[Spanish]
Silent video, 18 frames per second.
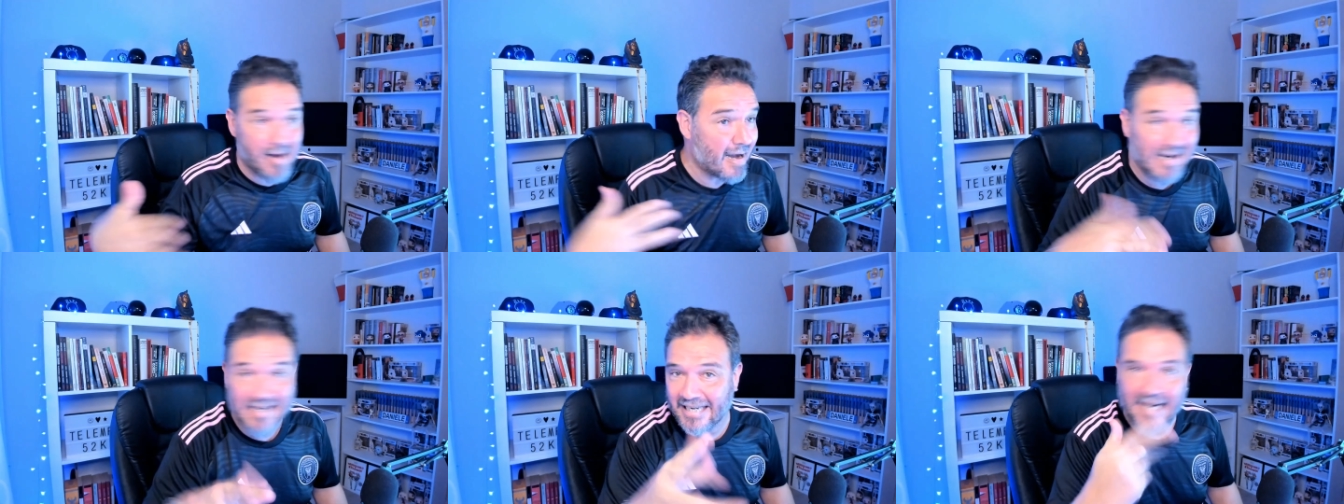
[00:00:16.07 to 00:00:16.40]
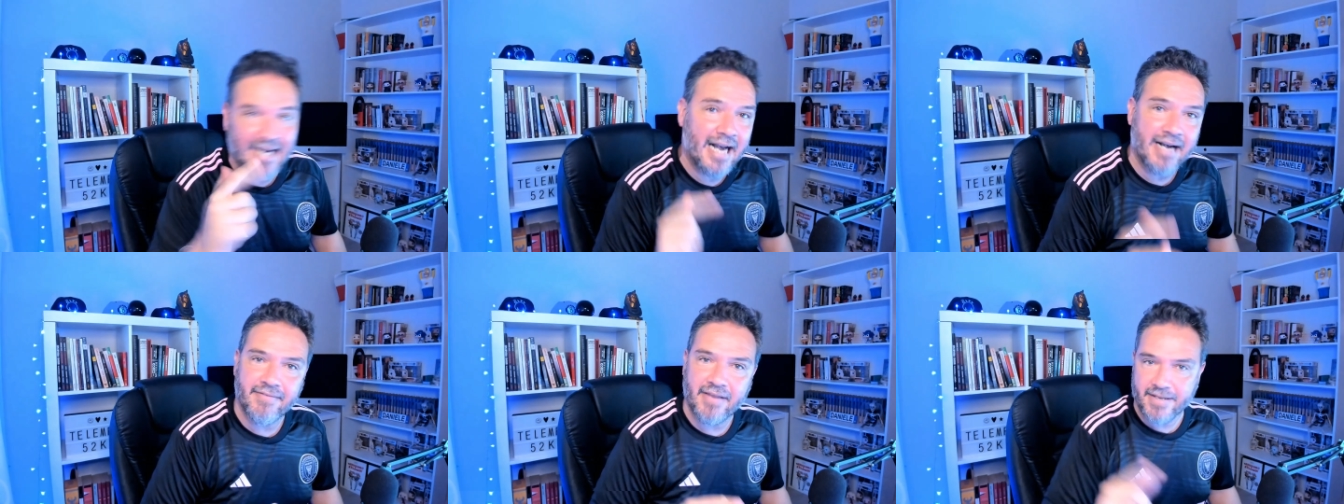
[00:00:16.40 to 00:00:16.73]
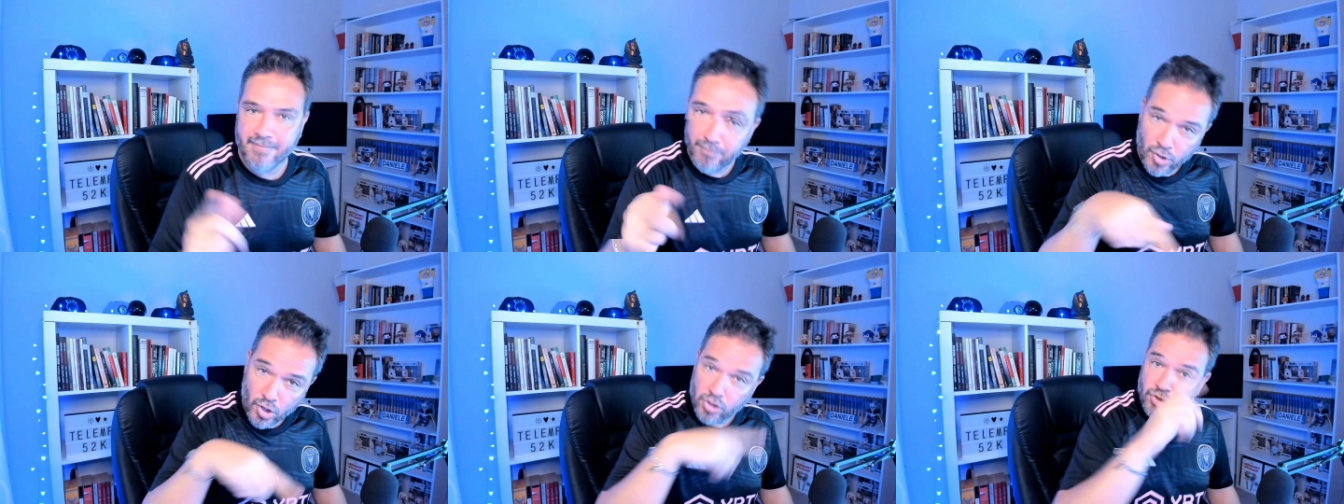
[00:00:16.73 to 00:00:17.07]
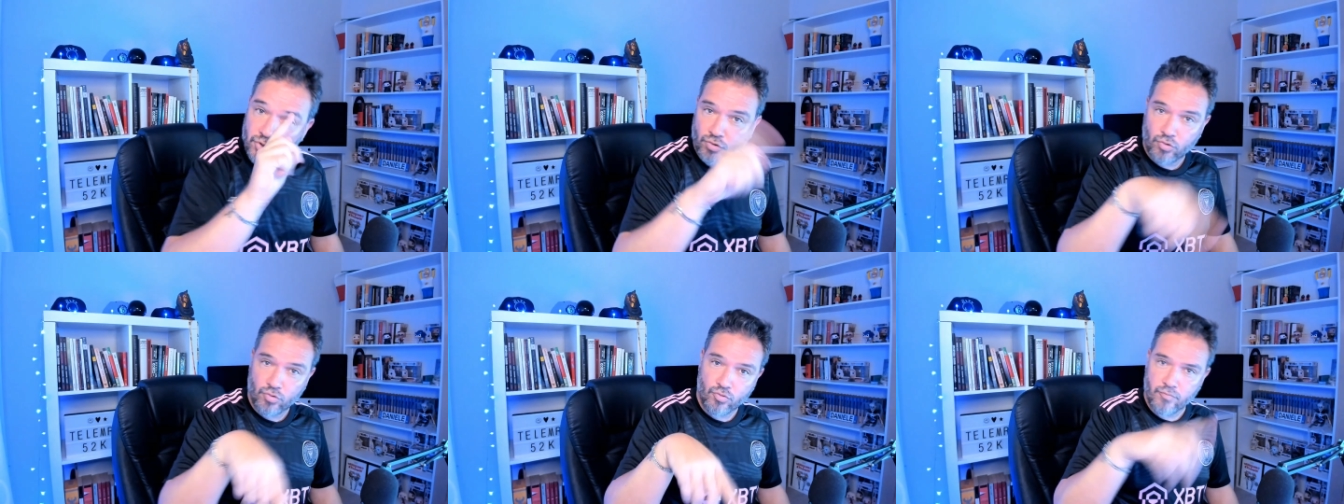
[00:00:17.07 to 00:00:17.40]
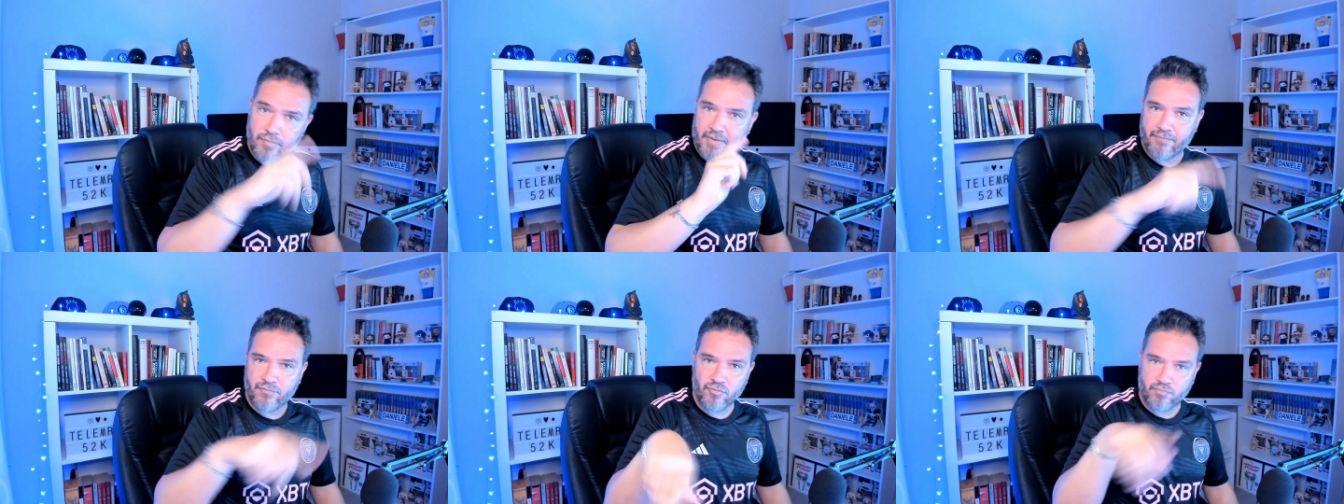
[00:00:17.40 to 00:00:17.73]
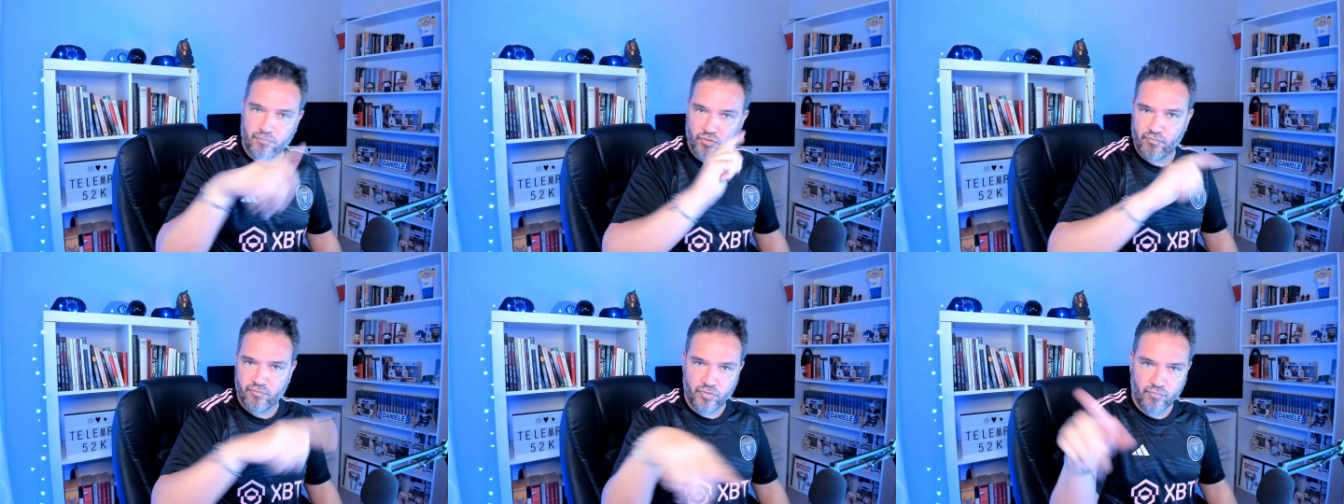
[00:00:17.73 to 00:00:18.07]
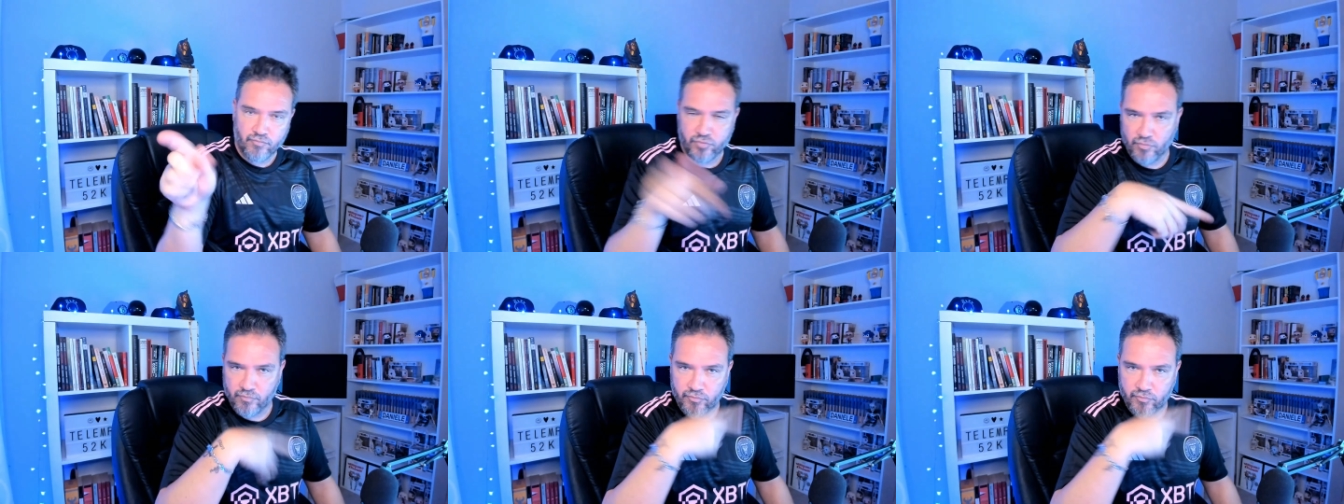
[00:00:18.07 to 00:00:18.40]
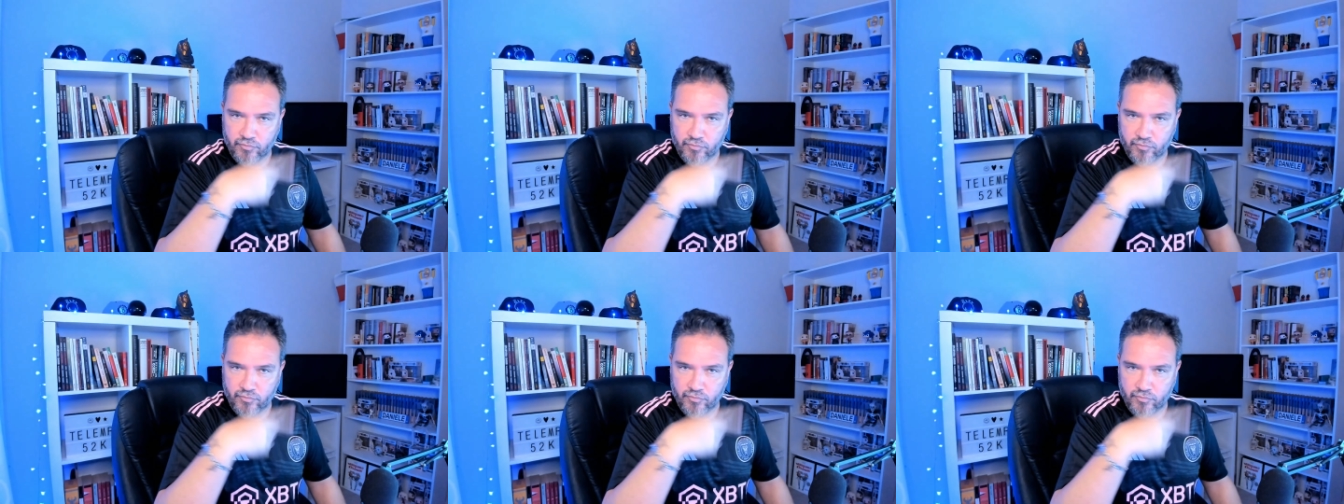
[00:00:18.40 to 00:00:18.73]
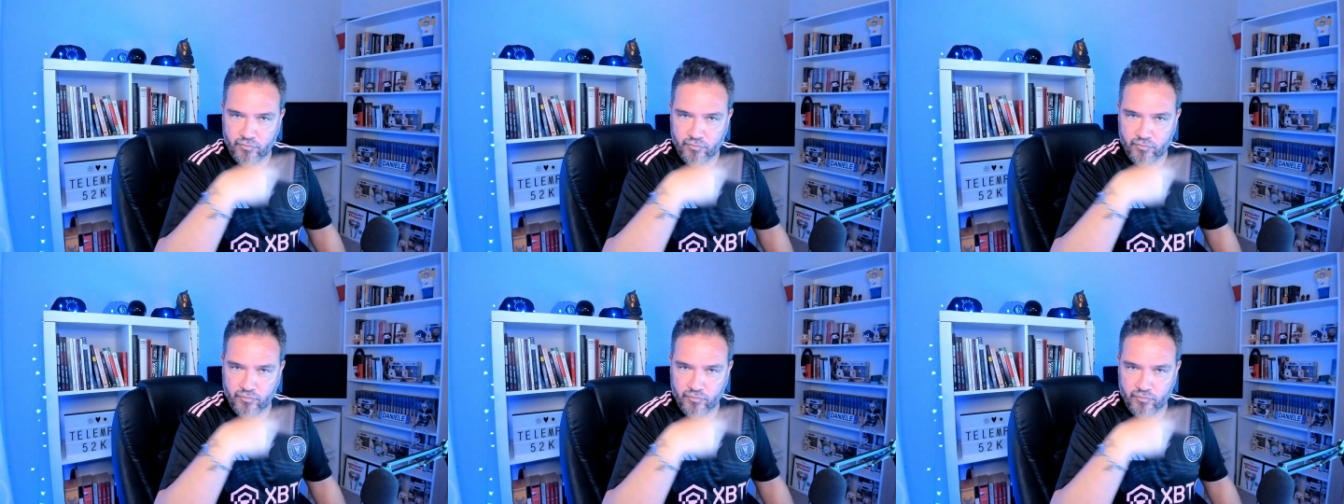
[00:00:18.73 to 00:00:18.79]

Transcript: canal, Dani Blogs eh, con V, pum pum pum pum pum.